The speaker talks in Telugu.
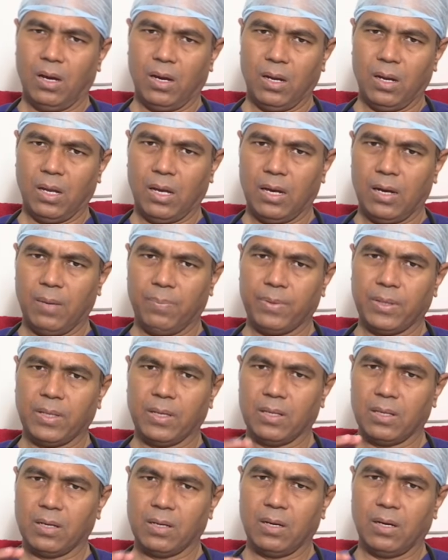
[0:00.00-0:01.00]
అలా
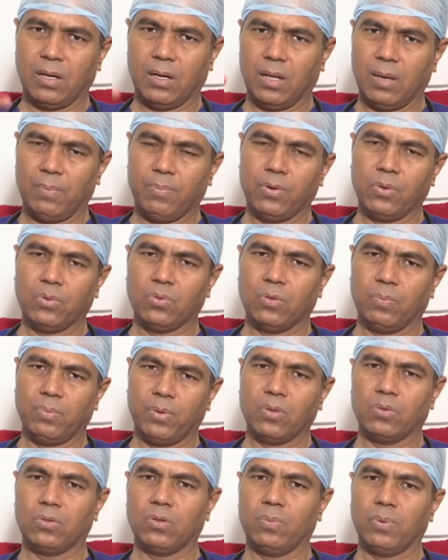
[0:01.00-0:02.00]
అప్రదేధంగా అలా పెరుగుతూ
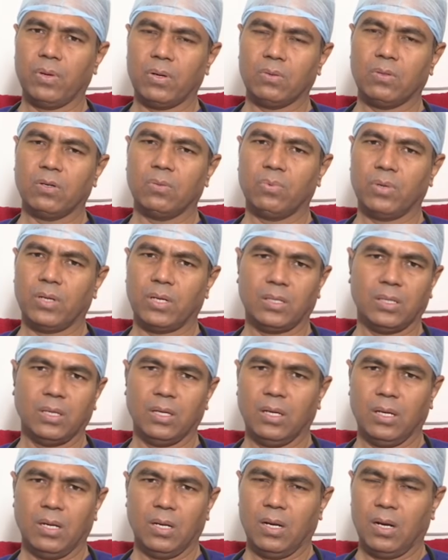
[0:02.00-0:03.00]
పెరుగుతూ పెరుగుతూ పోయేసి
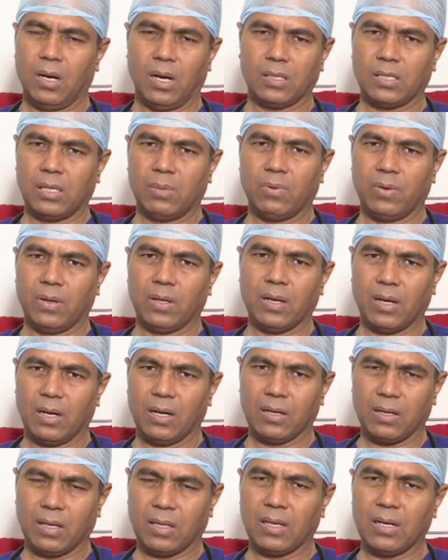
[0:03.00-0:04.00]
అసలు వాళ్ళని
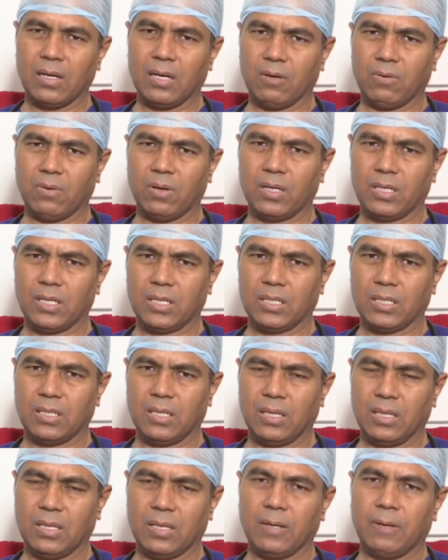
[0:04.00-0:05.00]
కళ్ళ కదలనేయకుండా
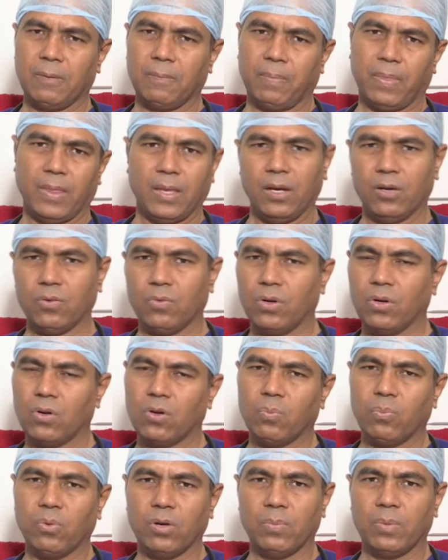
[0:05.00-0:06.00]
చేస్తుంది ఇటువంటి
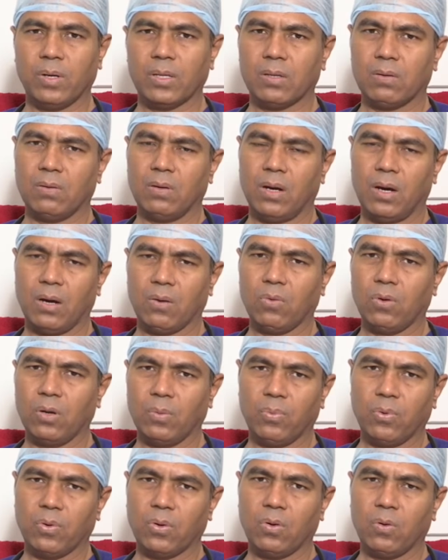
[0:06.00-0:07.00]
నొప్పులు మాత్రం
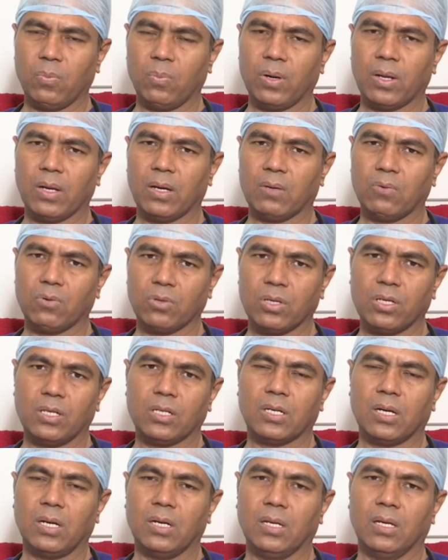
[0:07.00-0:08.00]
గుండెపోటు నొప్పులుగా
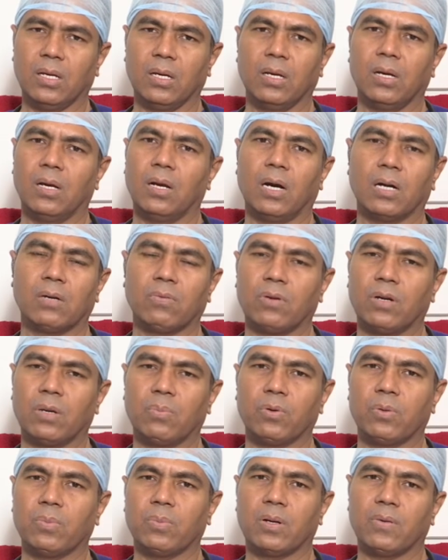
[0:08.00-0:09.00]
గుర్తించాలి
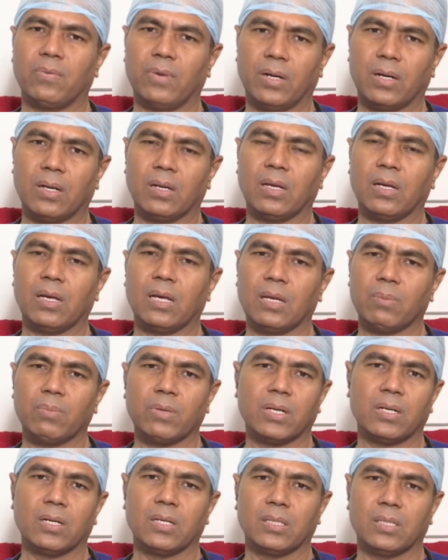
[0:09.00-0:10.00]
అటువంటిప్పుడు మనం వెంటనే
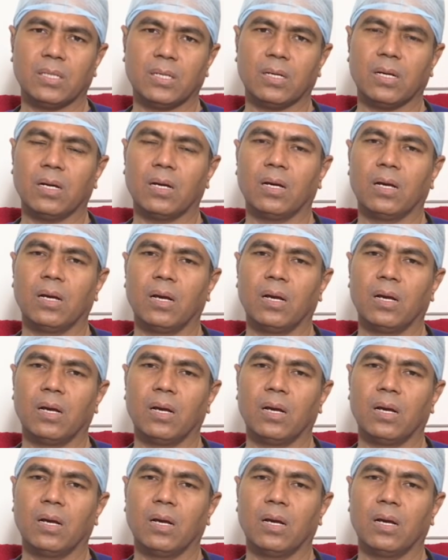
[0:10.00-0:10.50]
ఎమర్జెన్సీగా